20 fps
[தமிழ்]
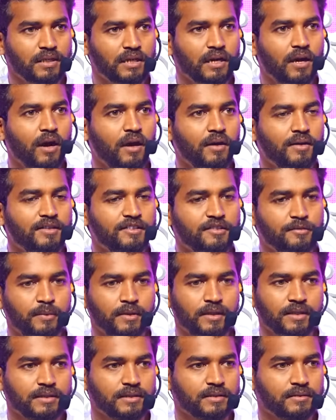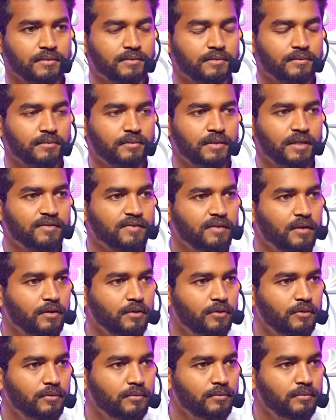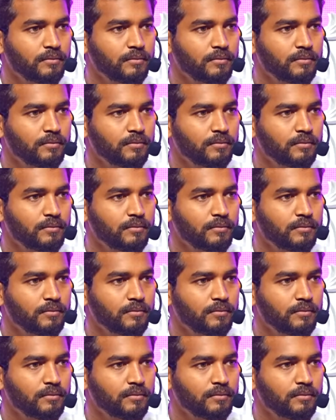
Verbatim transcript: ராங் இன்ஸ்பிரேஷன் எஸ் ஆர்னோ